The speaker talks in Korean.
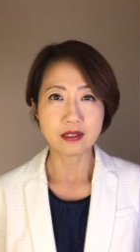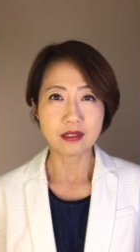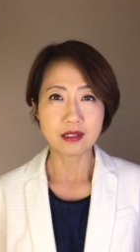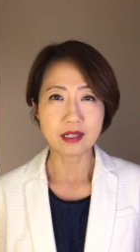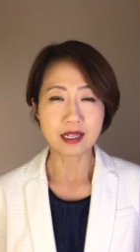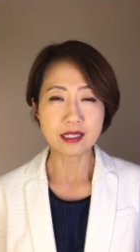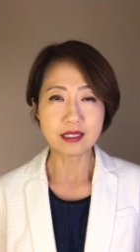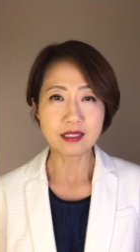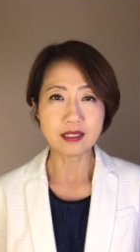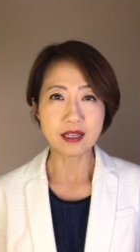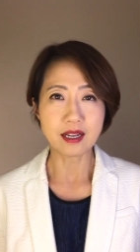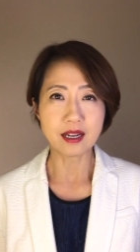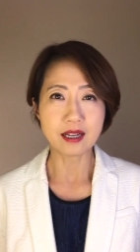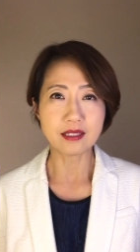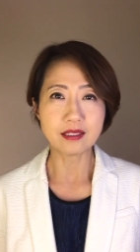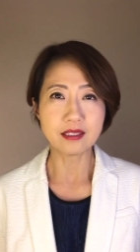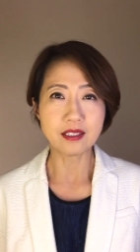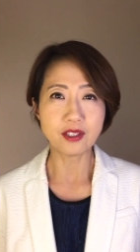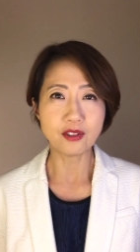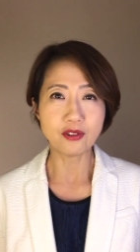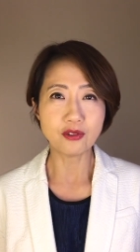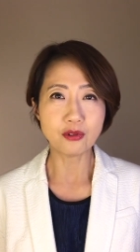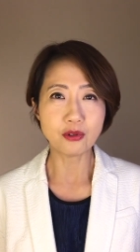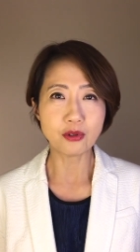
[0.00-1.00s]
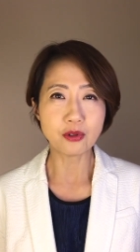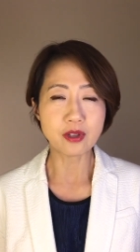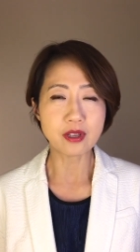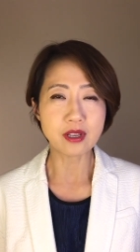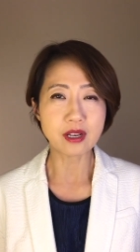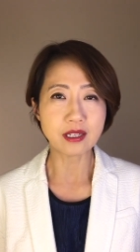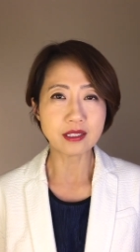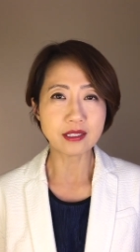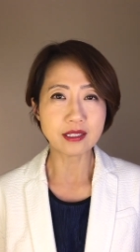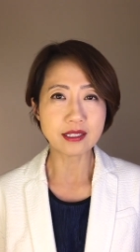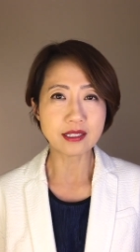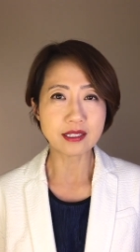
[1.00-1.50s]
난자의
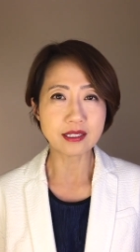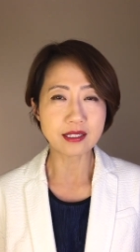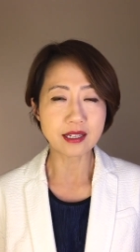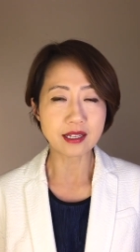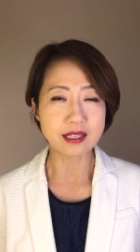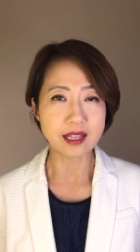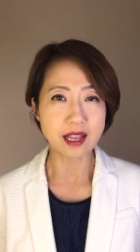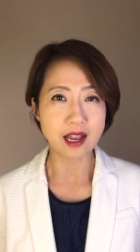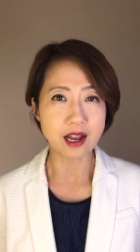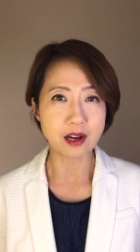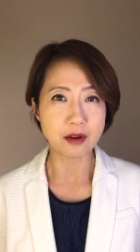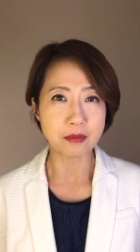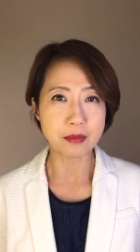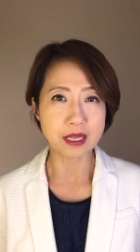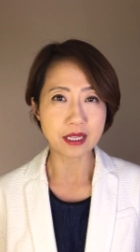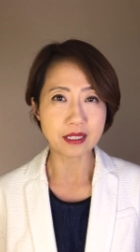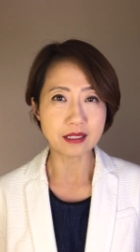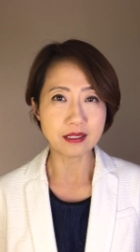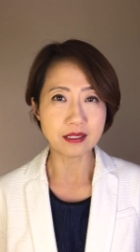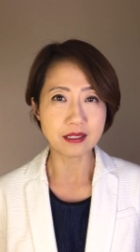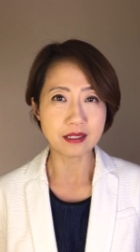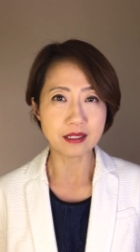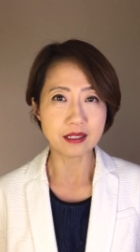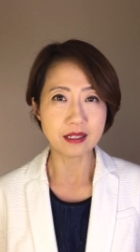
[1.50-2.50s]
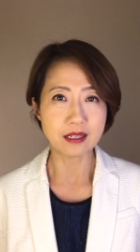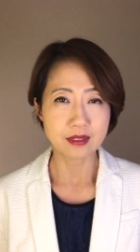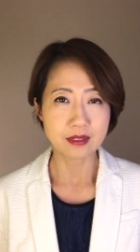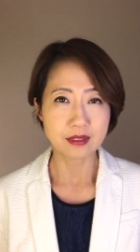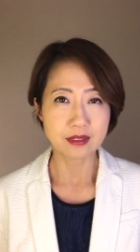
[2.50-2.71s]
유효기간이 지난 다음에는